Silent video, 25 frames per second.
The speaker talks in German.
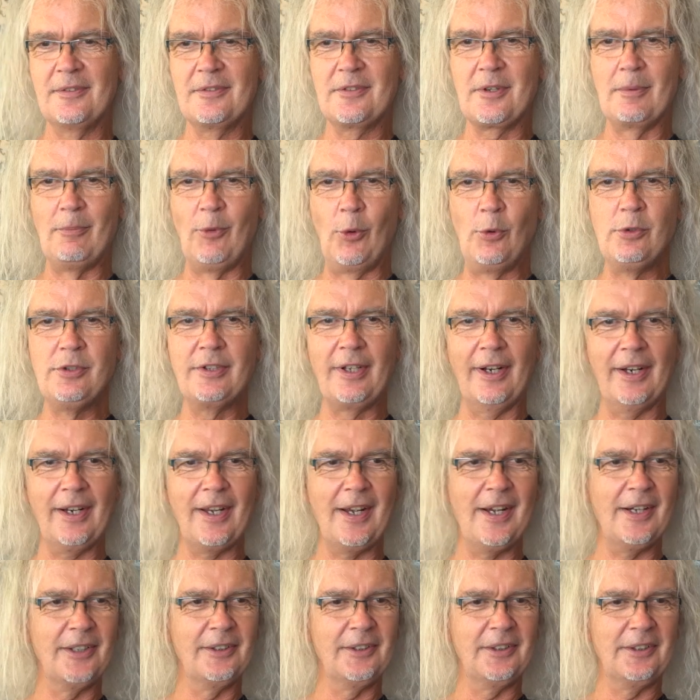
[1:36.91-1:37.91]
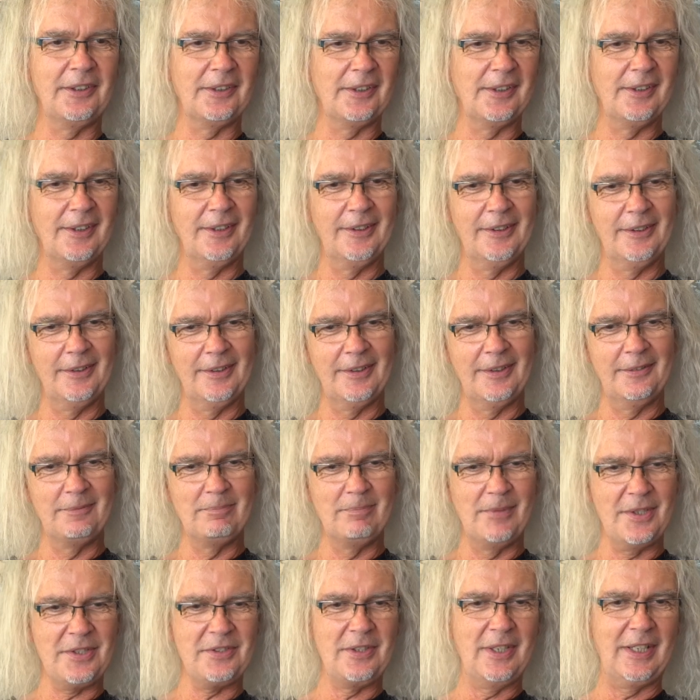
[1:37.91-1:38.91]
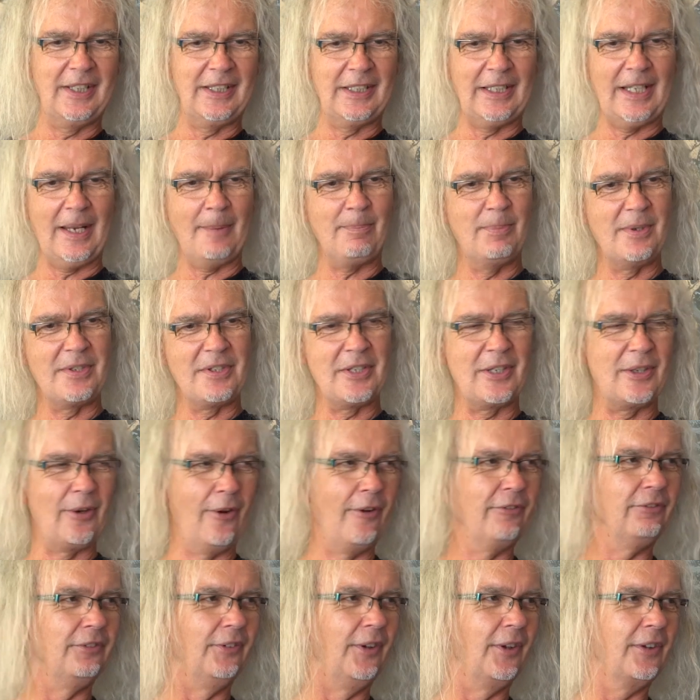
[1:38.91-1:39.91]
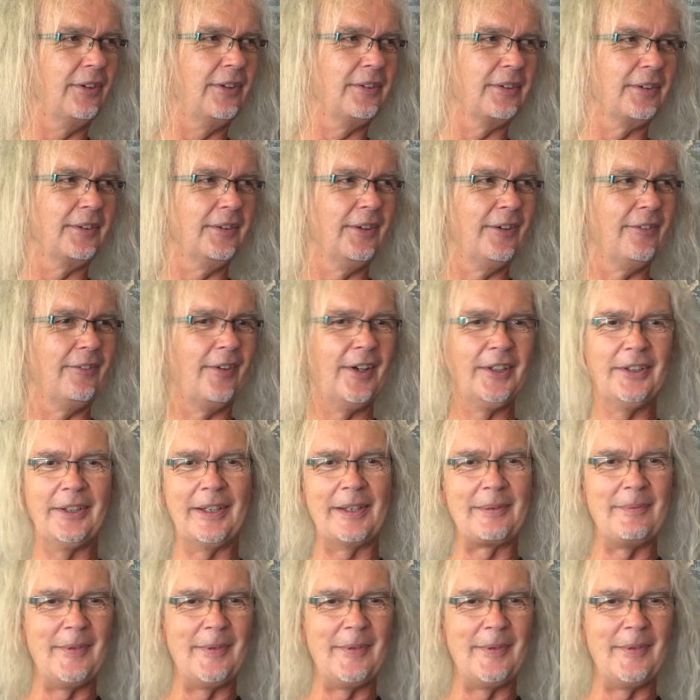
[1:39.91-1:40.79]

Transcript: zum Untergang, äh, bis die Klappe sich öffnet, äh, weiter,